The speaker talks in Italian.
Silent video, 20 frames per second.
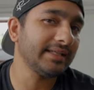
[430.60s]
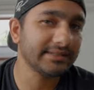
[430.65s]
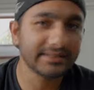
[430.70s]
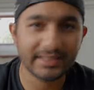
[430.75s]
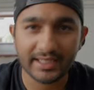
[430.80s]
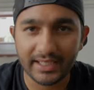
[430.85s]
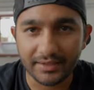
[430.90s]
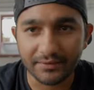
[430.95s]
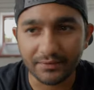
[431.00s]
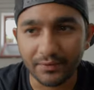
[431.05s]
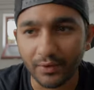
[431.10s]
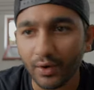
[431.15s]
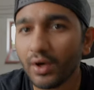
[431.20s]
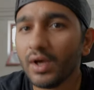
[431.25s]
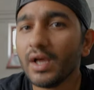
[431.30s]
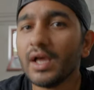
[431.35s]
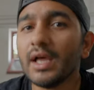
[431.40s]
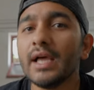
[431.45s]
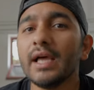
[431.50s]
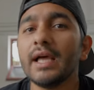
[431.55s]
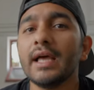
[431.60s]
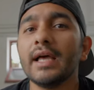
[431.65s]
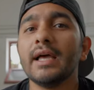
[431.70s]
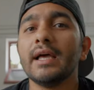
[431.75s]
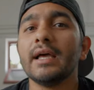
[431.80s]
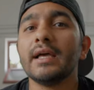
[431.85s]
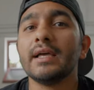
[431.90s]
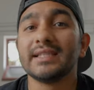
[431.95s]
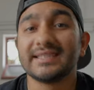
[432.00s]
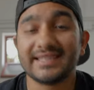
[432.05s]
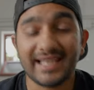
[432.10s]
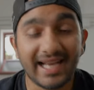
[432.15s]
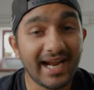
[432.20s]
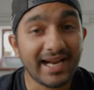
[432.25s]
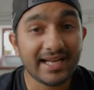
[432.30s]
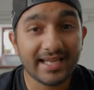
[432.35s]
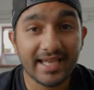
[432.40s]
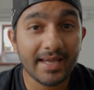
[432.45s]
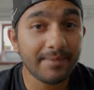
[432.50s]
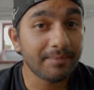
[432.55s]
schifo
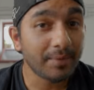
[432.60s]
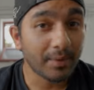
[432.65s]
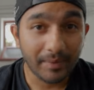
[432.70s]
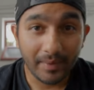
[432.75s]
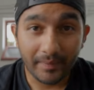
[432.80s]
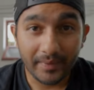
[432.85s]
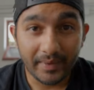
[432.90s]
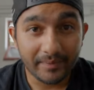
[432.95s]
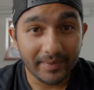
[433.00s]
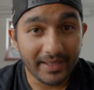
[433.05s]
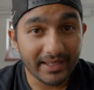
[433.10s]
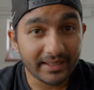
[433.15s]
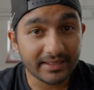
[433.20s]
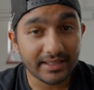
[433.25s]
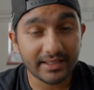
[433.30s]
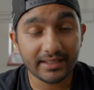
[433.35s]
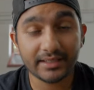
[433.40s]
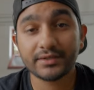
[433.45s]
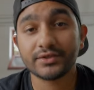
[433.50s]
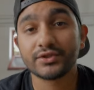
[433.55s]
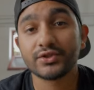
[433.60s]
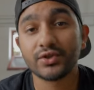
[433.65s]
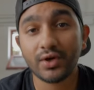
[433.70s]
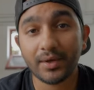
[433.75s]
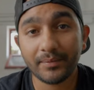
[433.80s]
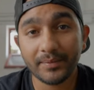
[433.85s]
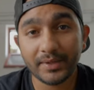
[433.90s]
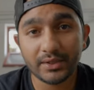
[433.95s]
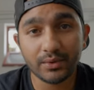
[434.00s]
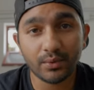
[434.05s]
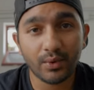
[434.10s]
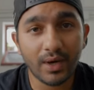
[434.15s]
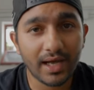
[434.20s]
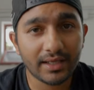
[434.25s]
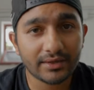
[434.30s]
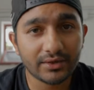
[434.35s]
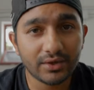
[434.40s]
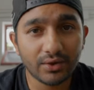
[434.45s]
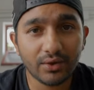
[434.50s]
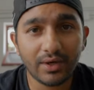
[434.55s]
Sarà che probabilmente sono
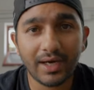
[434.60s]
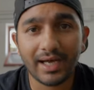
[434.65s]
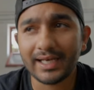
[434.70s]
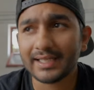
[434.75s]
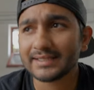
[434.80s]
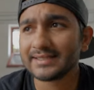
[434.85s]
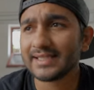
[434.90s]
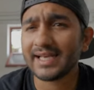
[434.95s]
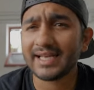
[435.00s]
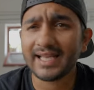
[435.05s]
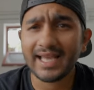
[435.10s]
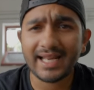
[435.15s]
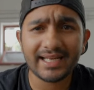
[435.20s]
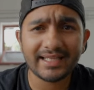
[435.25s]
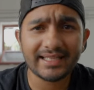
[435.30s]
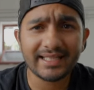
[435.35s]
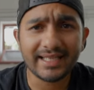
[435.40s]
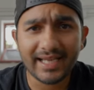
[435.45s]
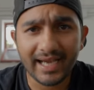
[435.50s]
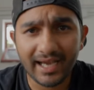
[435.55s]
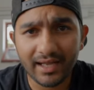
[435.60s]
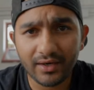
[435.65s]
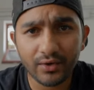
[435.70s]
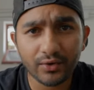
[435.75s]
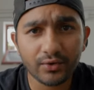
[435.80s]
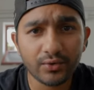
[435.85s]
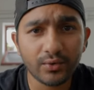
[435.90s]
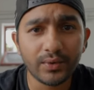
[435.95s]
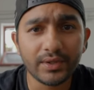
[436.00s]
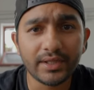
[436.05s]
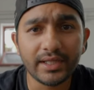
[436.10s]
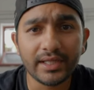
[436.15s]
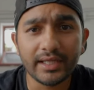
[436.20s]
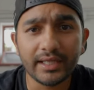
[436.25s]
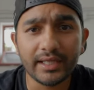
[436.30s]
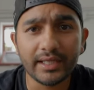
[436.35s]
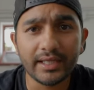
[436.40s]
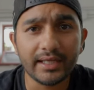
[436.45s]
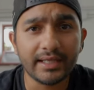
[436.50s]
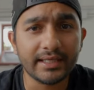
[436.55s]
abituato alla serie L di Canon,
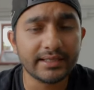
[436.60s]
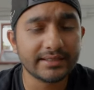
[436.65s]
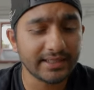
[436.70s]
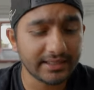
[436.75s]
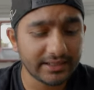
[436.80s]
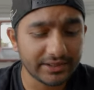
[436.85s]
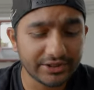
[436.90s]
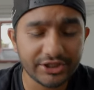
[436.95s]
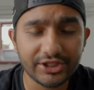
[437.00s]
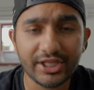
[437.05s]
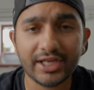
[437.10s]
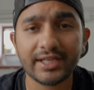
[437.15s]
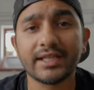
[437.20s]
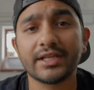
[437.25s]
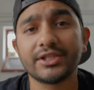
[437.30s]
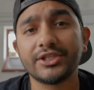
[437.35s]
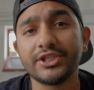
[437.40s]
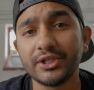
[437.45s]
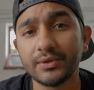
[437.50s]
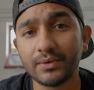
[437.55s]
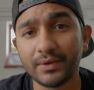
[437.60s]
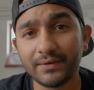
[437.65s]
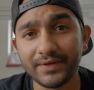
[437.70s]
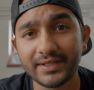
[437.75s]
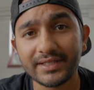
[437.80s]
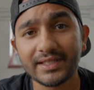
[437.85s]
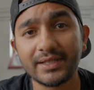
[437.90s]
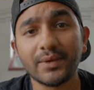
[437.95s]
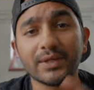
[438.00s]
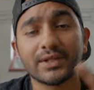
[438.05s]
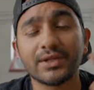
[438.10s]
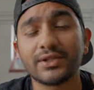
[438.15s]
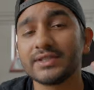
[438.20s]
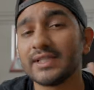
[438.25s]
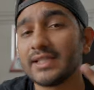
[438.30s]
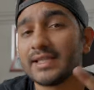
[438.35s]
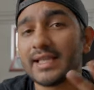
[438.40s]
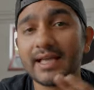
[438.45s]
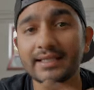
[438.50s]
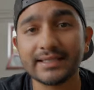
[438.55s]
quindi il 1635, il
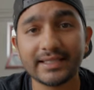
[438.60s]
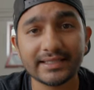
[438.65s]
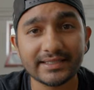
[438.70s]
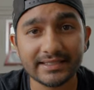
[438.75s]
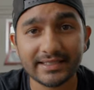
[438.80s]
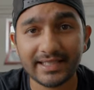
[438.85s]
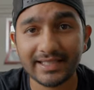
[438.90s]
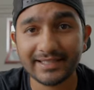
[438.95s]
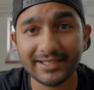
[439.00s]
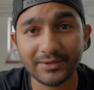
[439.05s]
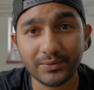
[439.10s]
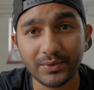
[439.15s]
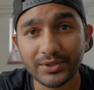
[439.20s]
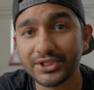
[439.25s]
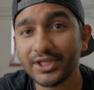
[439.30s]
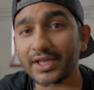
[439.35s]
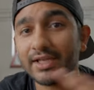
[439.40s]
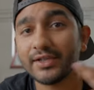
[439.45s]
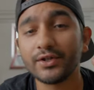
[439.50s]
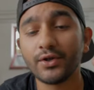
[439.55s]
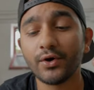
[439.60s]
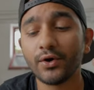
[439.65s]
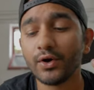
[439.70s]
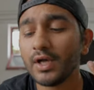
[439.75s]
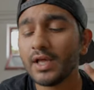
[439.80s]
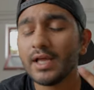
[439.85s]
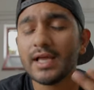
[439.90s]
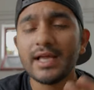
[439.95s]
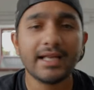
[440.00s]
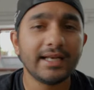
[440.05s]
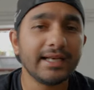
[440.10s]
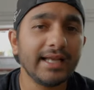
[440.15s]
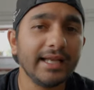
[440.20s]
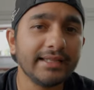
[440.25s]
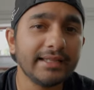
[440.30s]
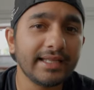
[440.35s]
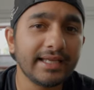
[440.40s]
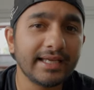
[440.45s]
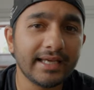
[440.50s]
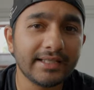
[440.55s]
2470, il 7200,
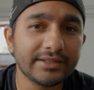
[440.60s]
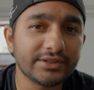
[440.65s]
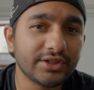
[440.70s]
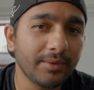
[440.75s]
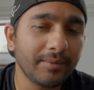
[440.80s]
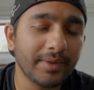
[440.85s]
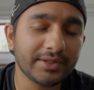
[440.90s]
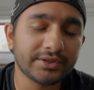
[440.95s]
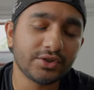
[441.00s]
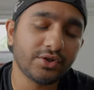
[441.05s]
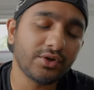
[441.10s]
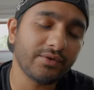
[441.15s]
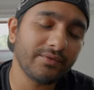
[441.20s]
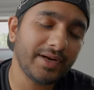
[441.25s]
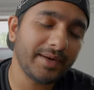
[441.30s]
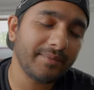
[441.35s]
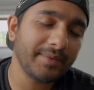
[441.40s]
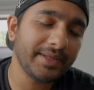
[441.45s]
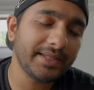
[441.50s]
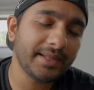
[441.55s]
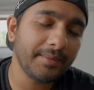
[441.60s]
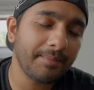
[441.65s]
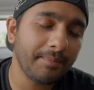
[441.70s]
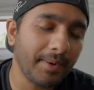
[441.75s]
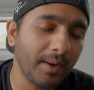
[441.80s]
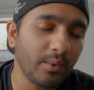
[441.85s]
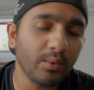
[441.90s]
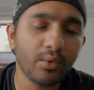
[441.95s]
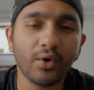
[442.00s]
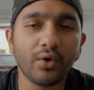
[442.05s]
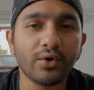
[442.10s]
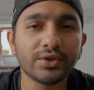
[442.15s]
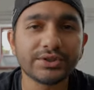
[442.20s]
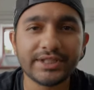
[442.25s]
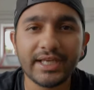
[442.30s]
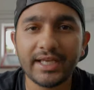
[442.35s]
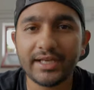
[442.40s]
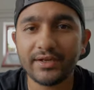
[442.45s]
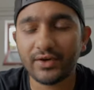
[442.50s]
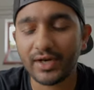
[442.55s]
lenti che insomma sono veramente
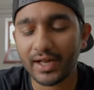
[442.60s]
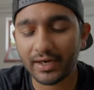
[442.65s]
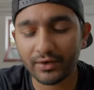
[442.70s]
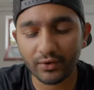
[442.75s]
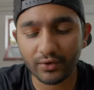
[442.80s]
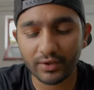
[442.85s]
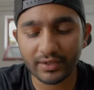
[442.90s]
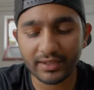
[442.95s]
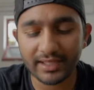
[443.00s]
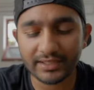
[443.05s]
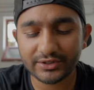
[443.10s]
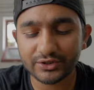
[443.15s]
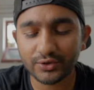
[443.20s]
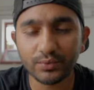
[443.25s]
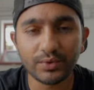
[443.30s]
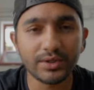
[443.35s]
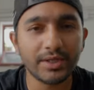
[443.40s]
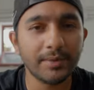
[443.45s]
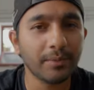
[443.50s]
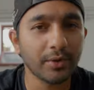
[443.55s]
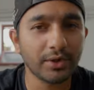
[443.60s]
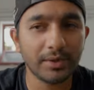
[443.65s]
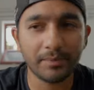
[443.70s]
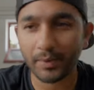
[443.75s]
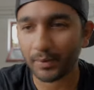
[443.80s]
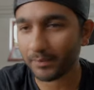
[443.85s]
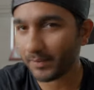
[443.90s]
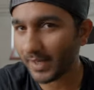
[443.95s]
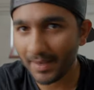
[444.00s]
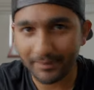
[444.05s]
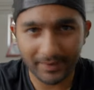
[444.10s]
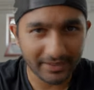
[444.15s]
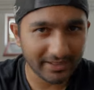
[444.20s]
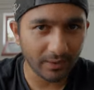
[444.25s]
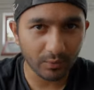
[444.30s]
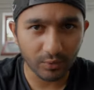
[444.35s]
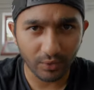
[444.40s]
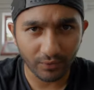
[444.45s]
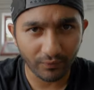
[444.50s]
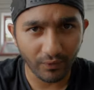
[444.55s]
paurose, non hanno nessun tipo di problema di
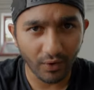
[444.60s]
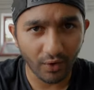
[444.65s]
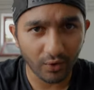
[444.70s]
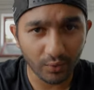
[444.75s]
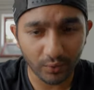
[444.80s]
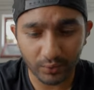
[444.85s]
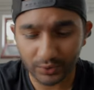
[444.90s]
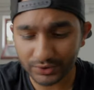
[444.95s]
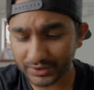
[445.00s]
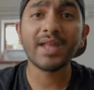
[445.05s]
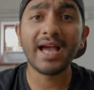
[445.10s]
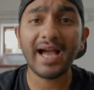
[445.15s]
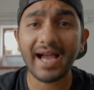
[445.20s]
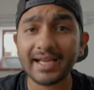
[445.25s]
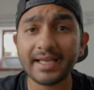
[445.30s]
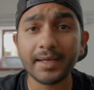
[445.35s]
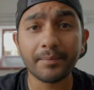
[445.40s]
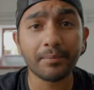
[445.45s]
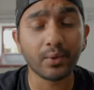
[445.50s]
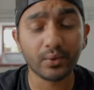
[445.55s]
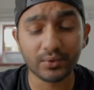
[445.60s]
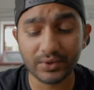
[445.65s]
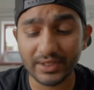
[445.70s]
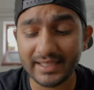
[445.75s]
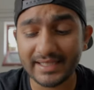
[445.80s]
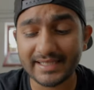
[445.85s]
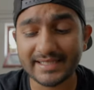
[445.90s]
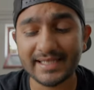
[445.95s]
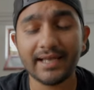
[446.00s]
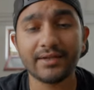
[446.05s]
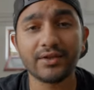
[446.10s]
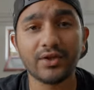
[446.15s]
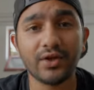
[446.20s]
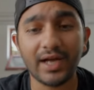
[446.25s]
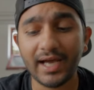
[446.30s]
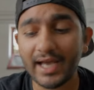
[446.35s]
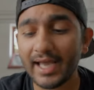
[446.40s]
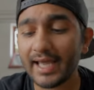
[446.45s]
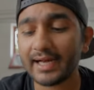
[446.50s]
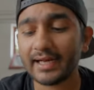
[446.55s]
autofocus, anche pur utilizzando
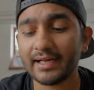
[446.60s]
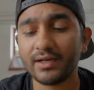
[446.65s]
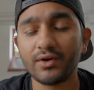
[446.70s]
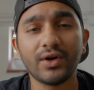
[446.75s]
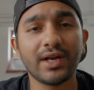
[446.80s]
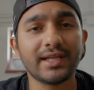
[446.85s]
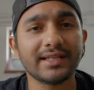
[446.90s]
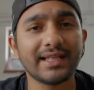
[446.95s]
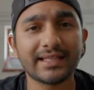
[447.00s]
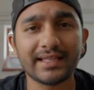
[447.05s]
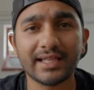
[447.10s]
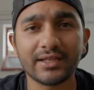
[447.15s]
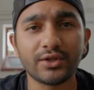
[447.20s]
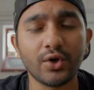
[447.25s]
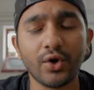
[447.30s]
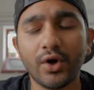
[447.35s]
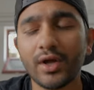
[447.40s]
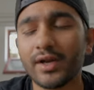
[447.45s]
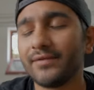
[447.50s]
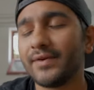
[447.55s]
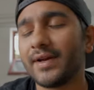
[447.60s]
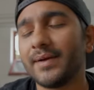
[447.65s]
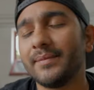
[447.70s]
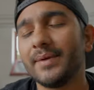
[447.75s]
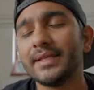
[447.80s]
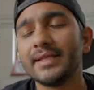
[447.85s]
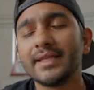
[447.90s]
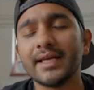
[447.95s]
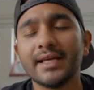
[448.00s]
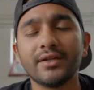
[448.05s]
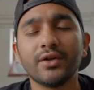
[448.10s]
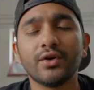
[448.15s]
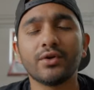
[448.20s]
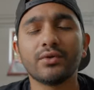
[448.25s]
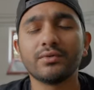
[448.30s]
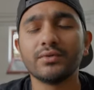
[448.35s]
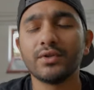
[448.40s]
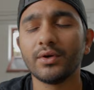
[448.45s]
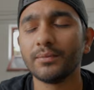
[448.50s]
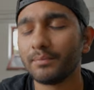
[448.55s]
la R con l'adattatore veramente non,
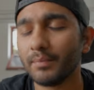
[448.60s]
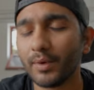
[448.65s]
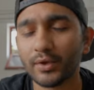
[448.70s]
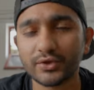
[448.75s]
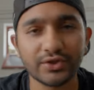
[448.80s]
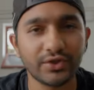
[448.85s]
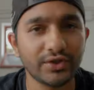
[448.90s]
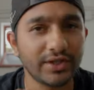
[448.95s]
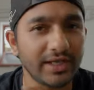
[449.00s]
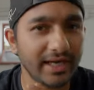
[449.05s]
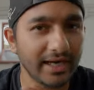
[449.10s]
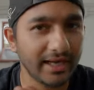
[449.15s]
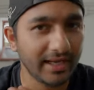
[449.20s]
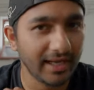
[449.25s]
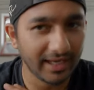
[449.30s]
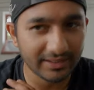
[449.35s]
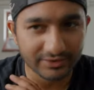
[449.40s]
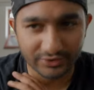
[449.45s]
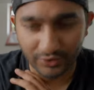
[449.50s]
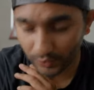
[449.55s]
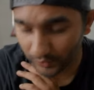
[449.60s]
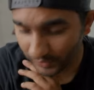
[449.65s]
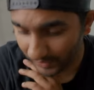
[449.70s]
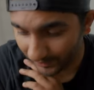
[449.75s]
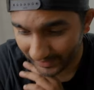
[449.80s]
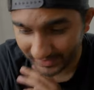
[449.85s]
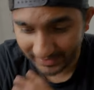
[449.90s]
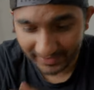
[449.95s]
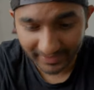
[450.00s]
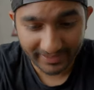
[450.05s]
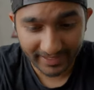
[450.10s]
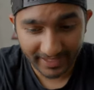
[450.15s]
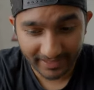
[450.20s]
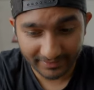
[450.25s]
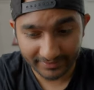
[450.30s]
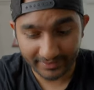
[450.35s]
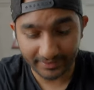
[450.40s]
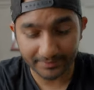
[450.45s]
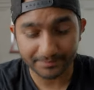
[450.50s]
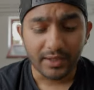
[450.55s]
non posso dire assolutamente
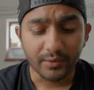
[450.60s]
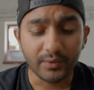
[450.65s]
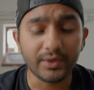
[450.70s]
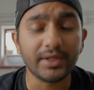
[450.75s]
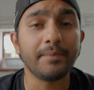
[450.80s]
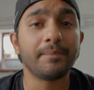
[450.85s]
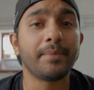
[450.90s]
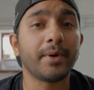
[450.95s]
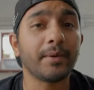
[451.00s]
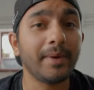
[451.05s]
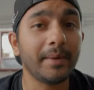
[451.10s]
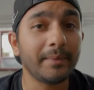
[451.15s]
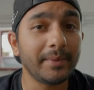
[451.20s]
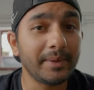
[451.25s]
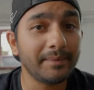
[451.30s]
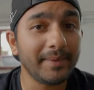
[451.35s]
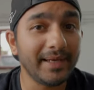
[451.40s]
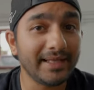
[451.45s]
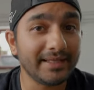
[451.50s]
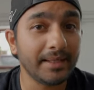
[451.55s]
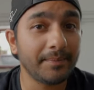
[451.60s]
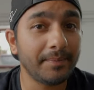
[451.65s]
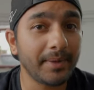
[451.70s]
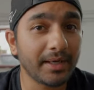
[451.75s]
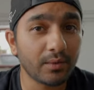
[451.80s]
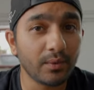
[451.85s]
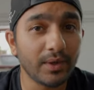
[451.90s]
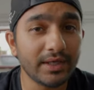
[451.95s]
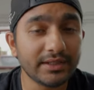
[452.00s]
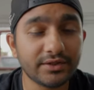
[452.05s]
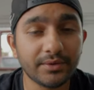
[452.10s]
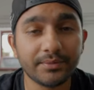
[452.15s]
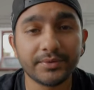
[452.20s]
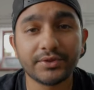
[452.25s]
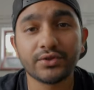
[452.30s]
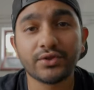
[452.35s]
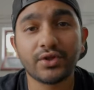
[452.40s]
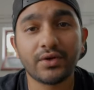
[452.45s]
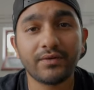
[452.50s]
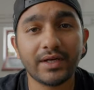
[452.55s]
niente. Quindi probabilmente per questo mi
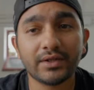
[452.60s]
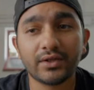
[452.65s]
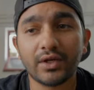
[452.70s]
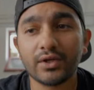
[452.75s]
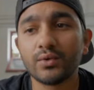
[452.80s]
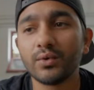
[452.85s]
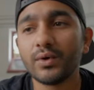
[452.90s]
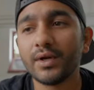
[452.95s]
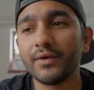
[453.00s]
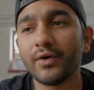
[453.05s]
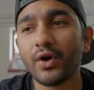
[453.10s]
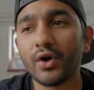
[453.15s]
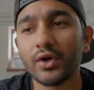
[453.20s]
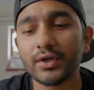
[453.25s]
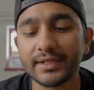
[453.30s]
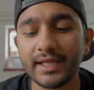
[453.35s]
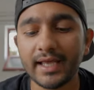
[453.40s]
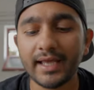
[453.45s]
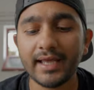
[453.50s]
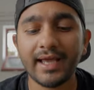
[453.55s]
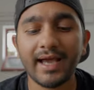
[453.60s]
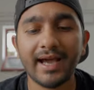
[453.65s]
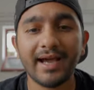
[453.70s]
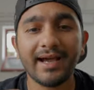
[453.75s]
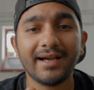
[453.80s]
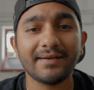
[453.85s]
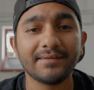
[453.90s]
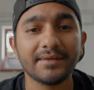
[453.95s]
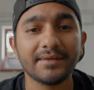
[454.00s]
sono trovato alcune volte a